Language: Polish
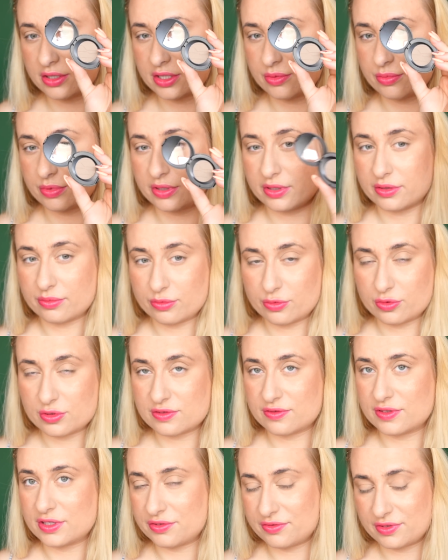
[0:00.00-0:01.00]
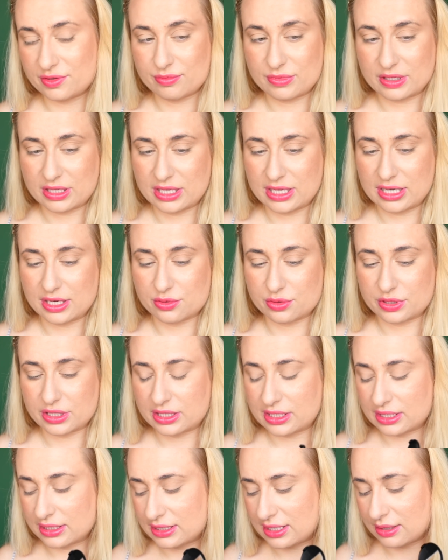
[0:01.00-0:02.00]
żeby móc wyjść w tym makijażu. Ta
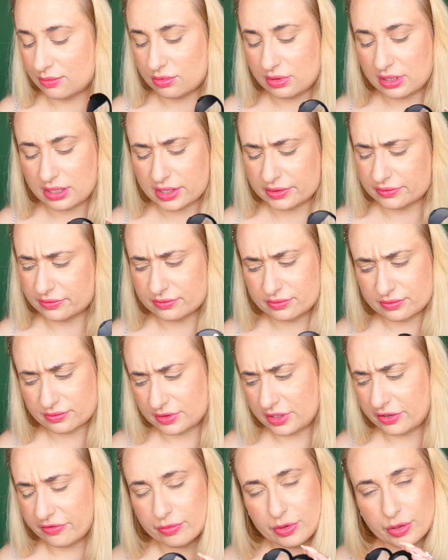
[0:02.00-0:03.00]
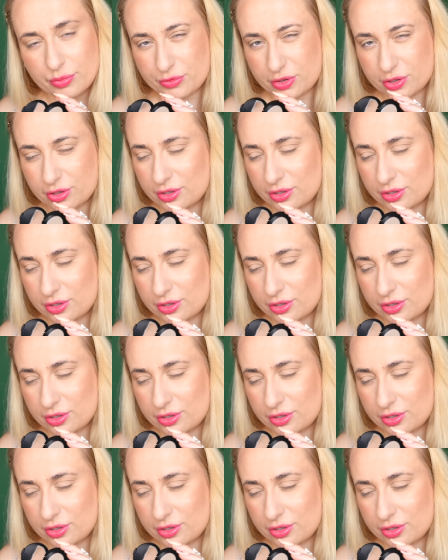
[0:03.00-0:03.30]
kredka była nie w moim